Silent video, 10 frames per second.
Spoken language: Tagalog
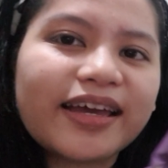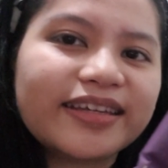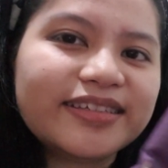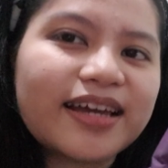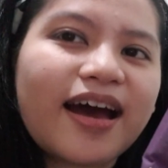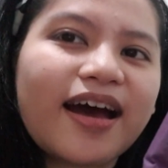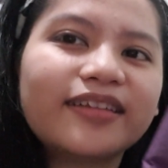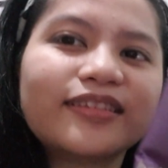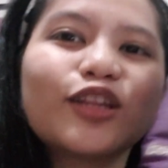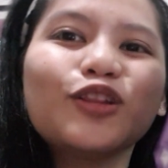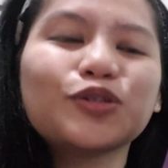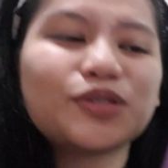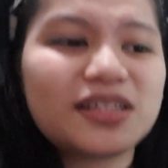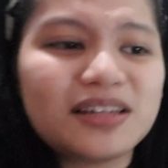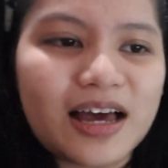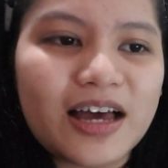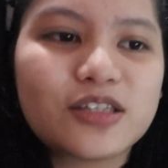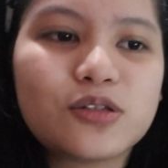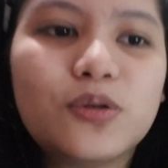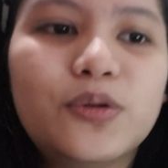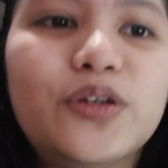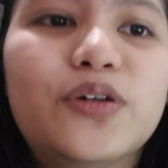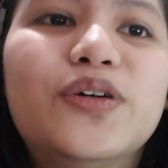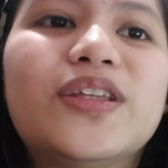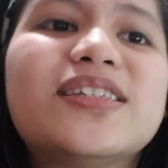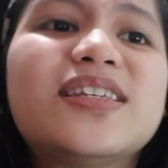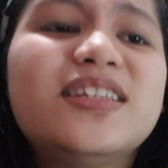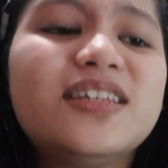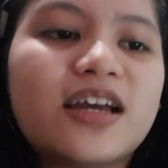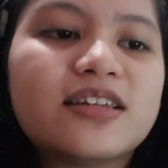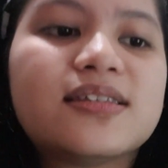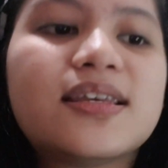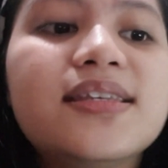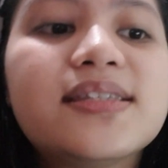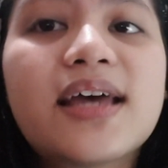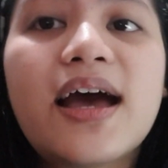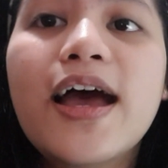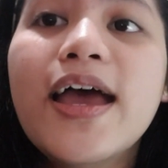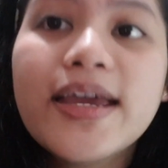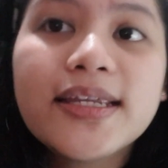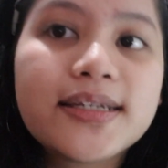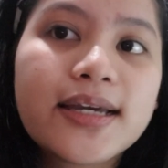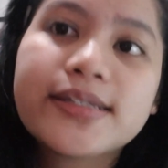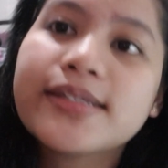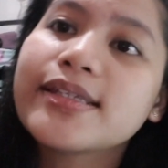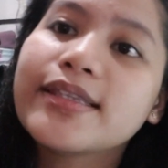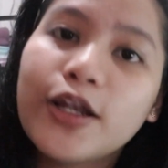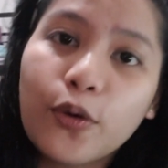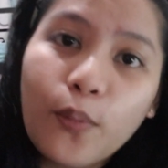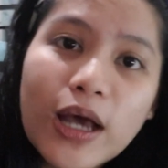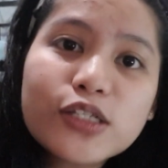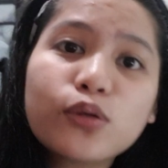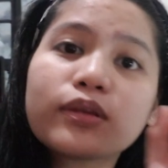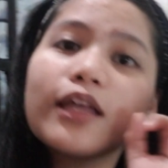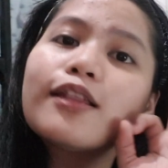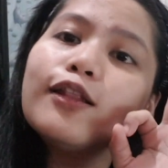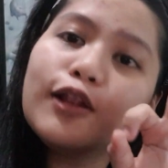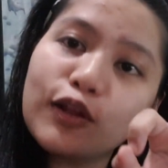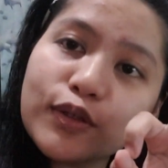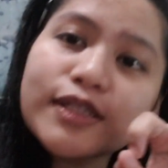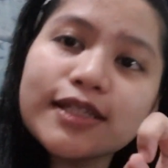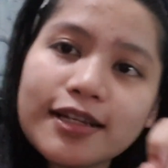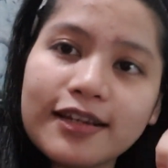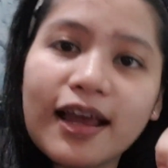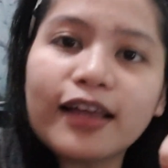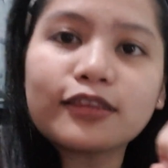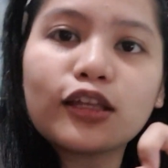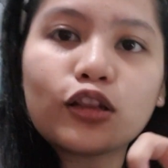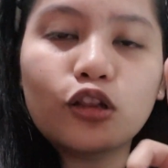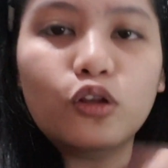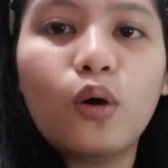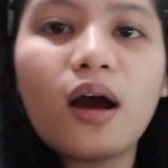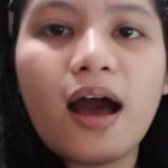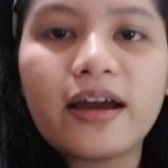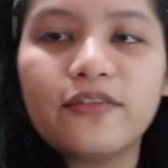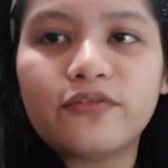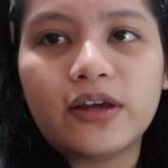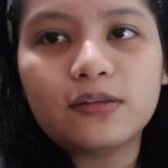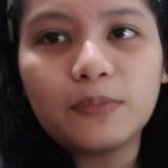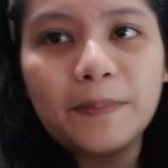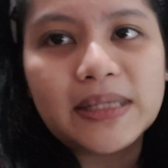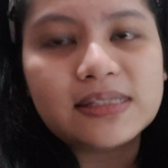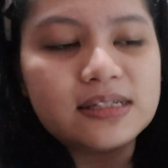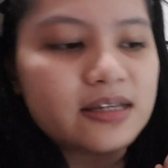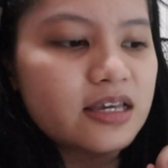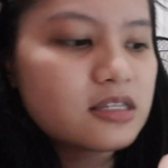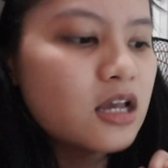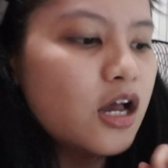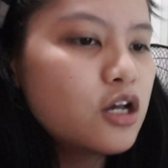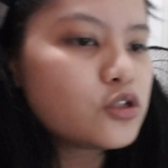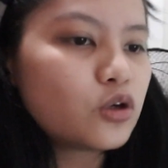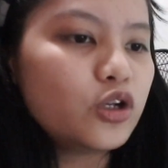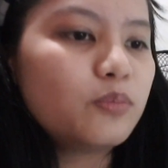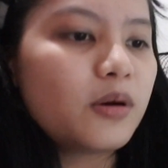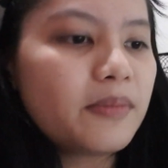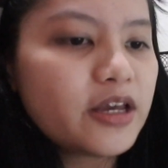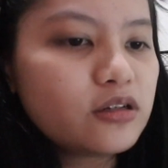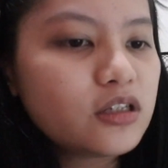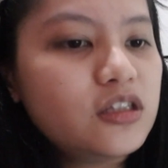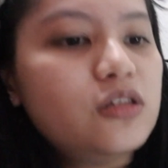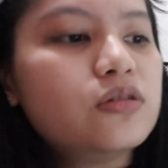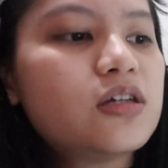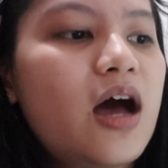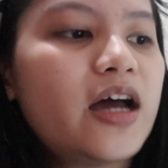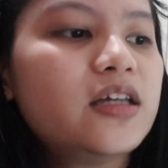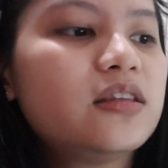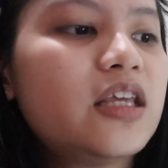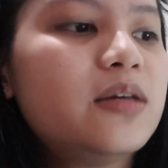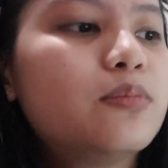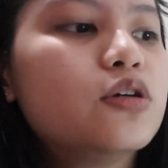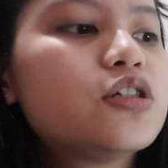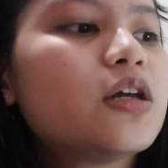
Ayan, tatlo sila. So, yon Kasi hindi ka siya sa isa, hindi ka siya sa dalawa. So, tatlo sila. Tatlo ang aking filed na pencil case. So, ano pa ba yun nandito sa aking table?